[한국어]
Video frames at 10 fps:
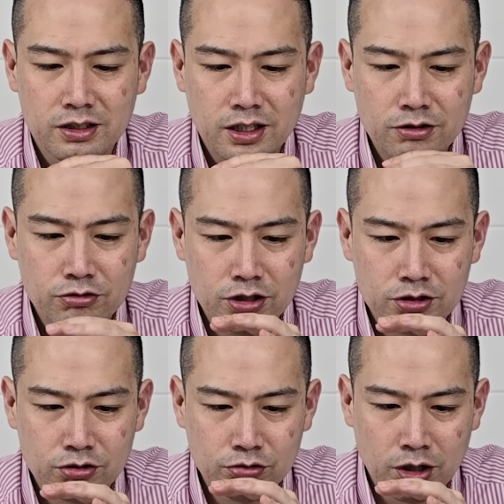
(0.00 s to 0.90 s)

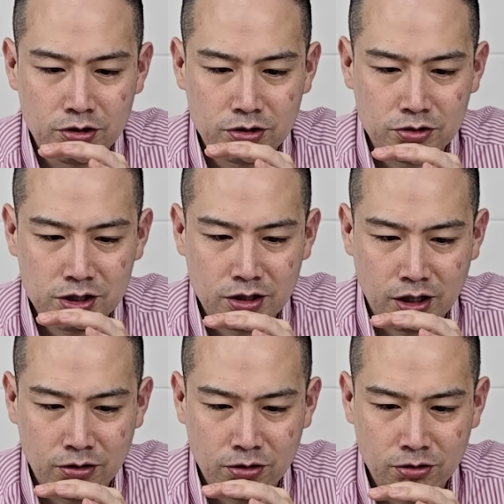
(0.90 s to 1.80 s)
한국에서도 외형 성장
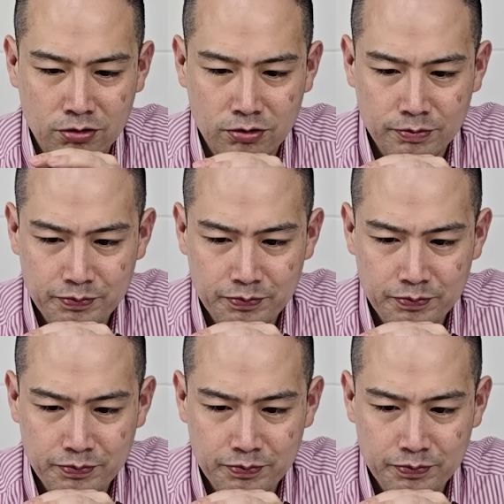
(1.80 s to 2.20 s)
나올 거고.